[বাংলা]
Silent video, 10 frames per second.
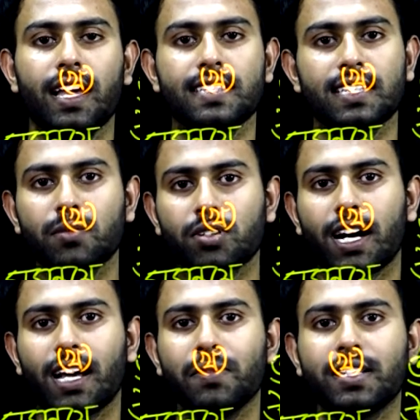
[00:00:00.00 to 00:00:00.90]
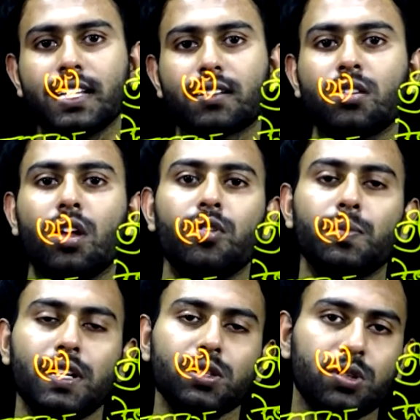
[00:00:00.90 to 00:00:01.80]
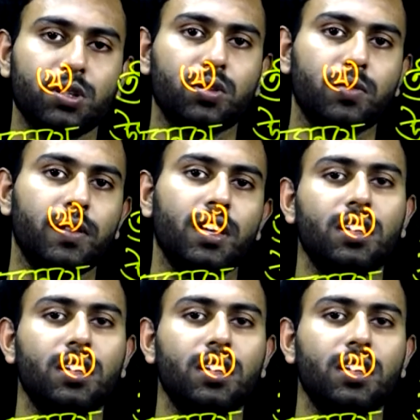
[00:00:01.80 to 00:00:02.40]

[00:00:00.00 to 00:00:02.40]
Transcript: অ্যাসিড এবং ক্ষার বিক্রিয়া করে লবণ পানি তৈরি করবে